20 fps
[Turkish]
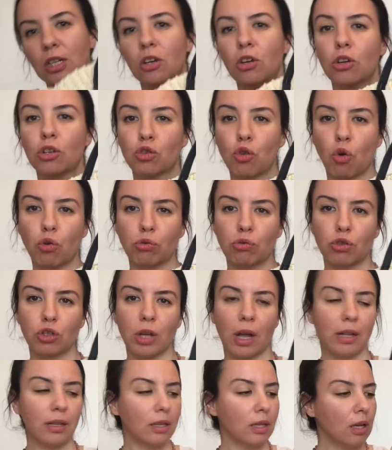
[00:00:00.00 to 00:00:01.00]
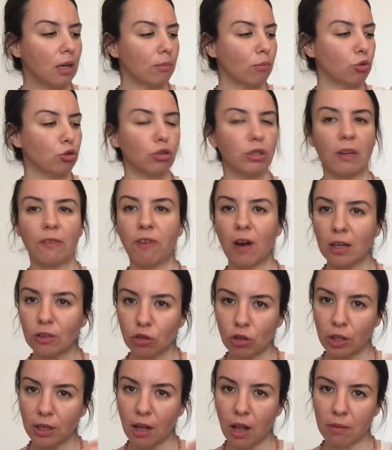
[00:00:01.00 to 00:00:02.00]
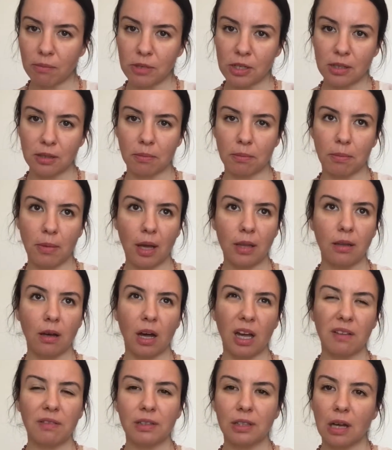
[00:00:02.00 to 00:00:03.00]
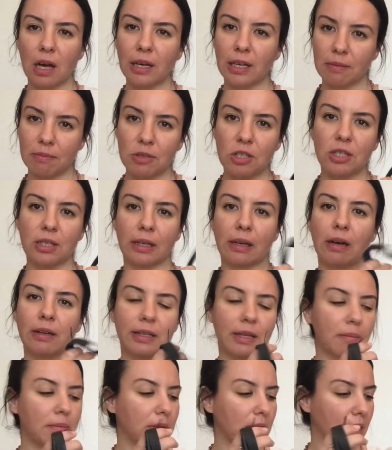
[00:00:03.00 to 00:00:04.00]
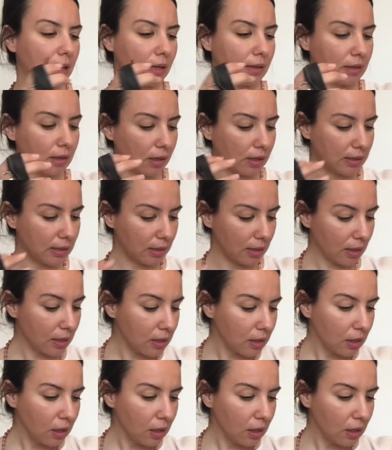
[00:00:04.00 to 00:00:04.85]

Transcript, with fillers: Çok güzel. Bunu Defakto'dan almıştım ben. Ayvalık'a gitmiştik annemle aile tatile.